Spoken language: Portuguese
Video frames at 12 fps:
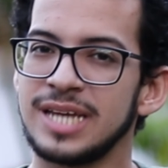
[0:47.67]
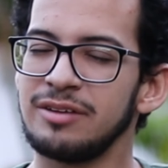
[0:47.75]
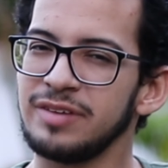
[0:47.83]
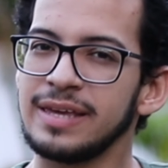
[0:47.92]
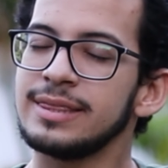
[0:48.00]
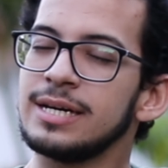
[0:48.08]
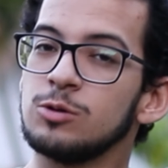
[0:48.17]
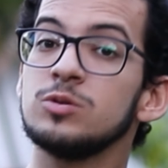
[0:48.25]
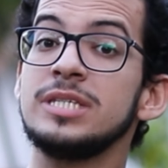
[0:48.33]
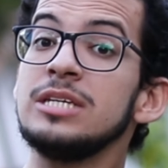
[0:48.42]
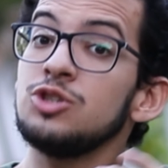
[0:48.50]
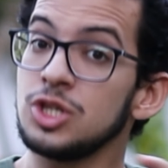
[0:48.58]
Observe ainda
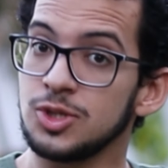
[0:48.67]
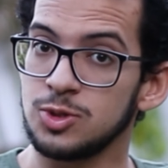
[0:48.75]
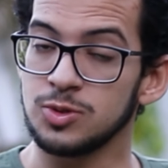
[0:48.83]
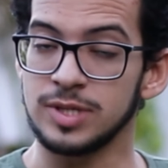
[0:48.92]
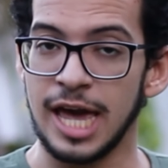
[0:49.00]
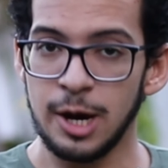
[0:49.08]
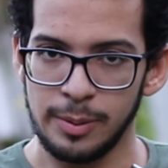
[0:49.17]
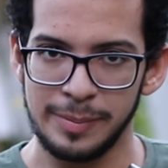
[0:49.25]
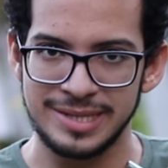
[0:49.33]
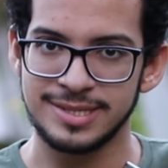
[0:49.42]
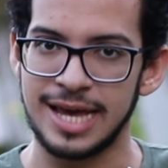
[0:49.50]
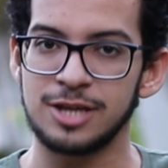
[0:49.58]
os indícios. É
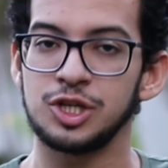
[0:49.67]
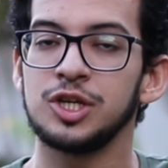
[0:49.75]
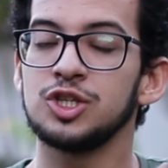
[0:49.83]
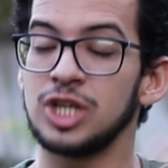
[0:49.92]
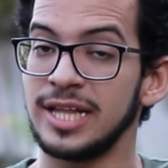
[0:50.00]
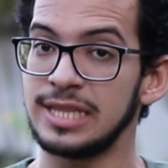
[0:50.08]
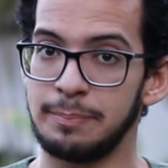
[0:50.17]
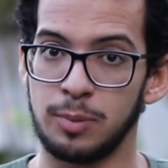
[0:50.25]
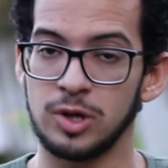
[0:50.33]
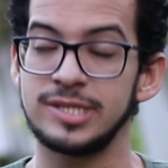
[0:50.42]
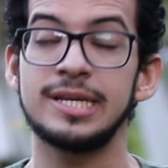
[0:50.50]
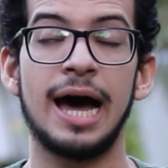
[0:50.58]
uma mensagem que já está
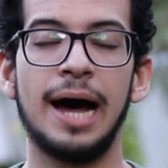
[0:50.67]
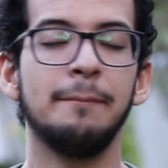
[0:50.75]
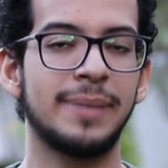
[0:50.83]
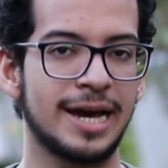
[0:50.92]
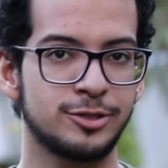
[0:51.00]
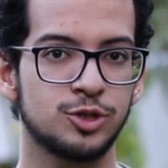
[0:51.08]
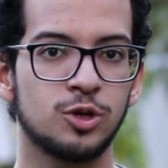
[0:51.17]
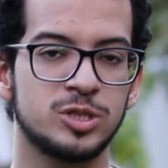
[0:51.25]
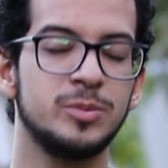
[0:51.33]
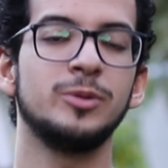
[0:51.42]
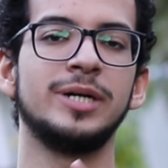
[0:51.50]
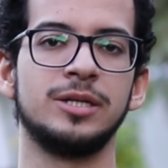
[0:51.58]
posta há mais de
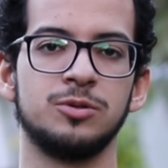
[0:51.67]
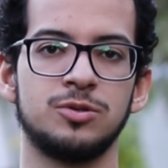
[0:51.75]
dois mil